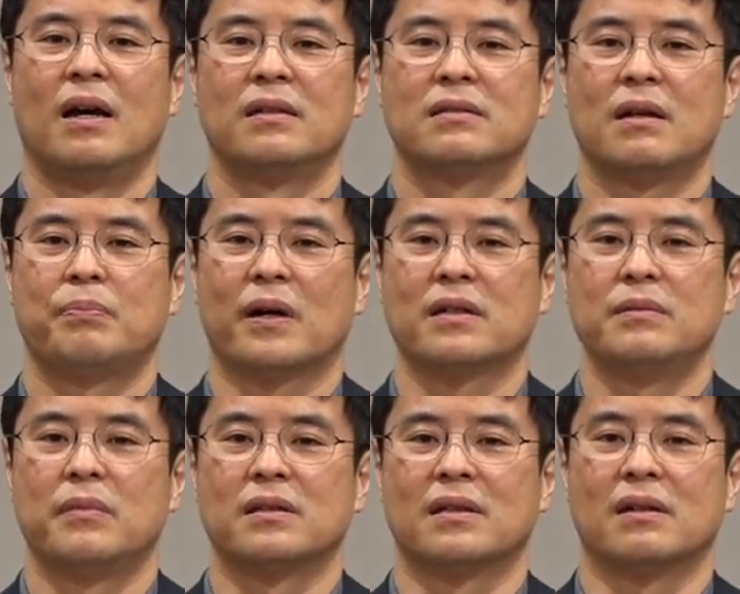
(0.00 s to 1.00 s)
쓰레빠
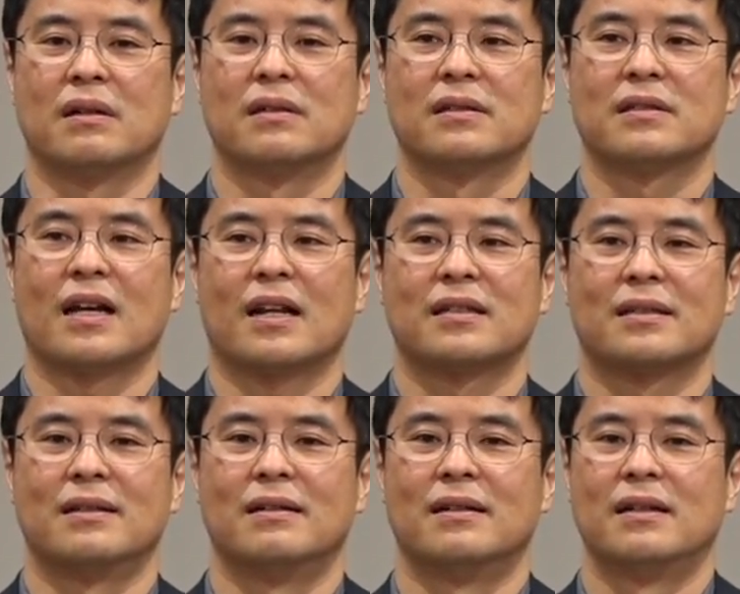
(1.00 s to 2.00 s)
끌면서
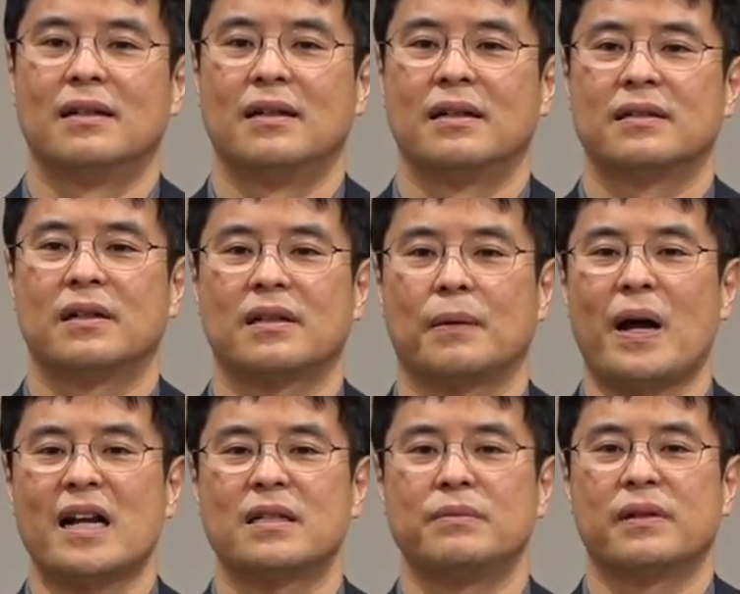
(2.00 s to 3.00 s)
살았어요. 그러다
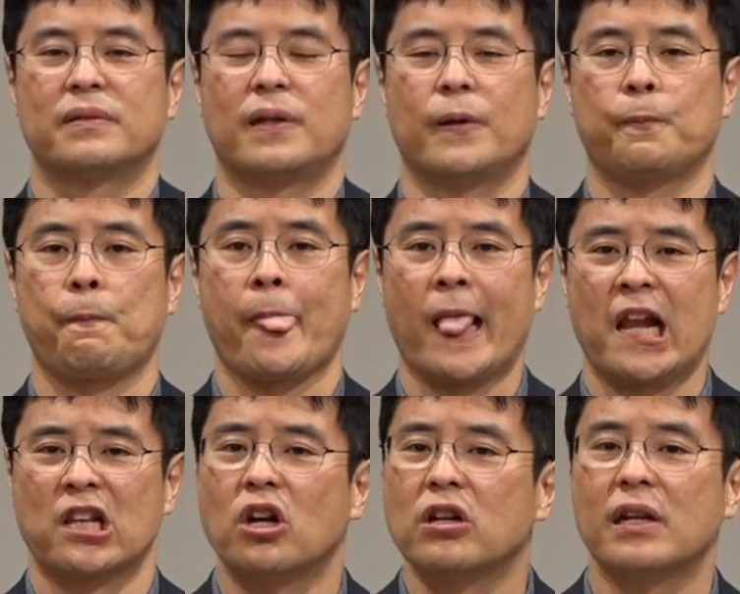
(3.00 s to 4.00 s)
80년 때
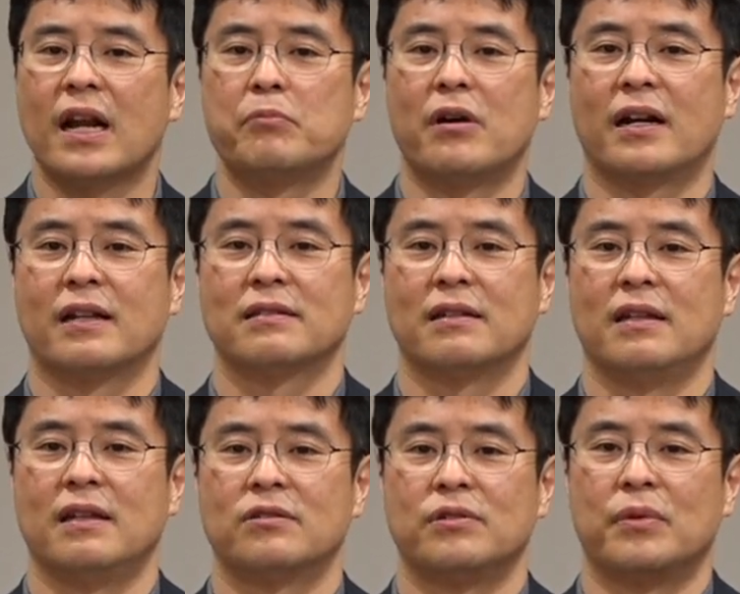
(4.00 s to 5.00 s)
떨기나무 아래서
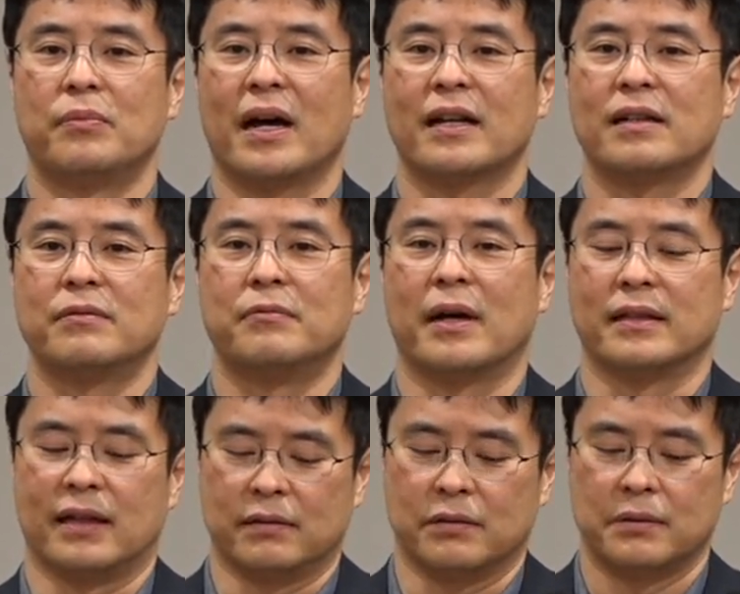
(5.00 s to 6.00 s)
예수님을 하나님을
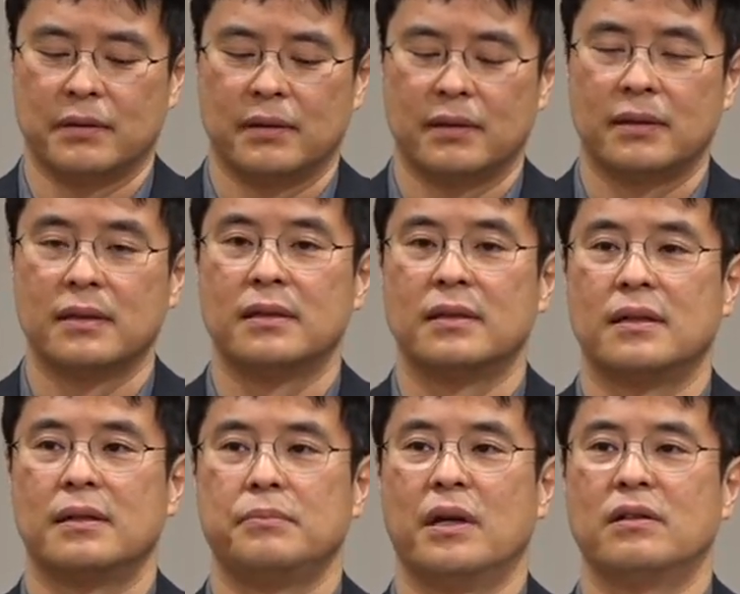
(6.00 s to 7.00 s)
만나죠.
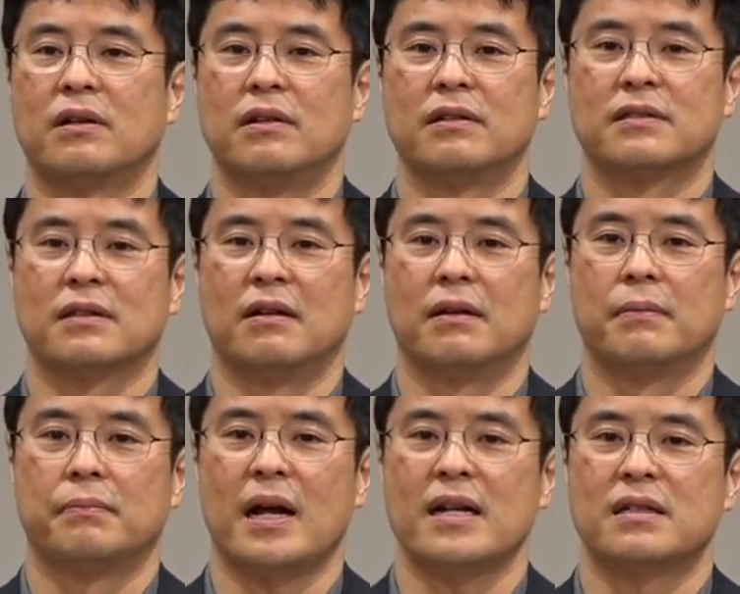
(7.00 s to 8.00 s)
몇 년 걸렸을까요?
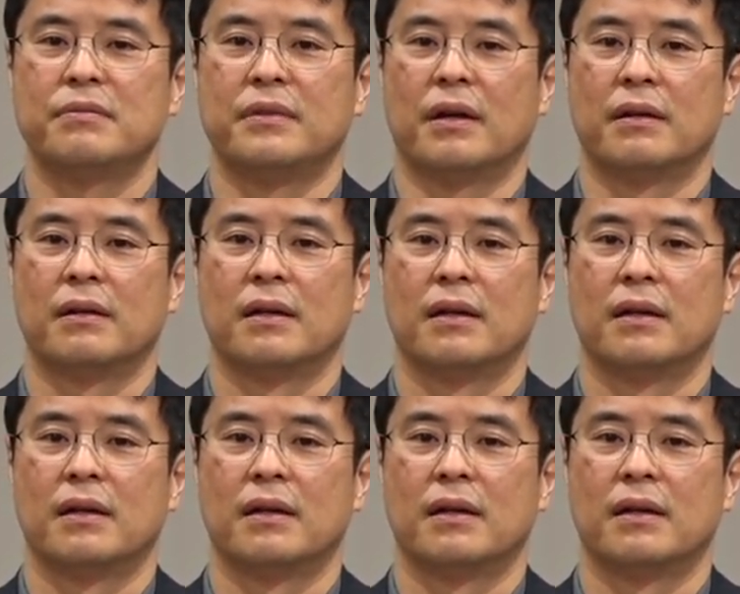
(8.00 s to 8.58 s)
80년.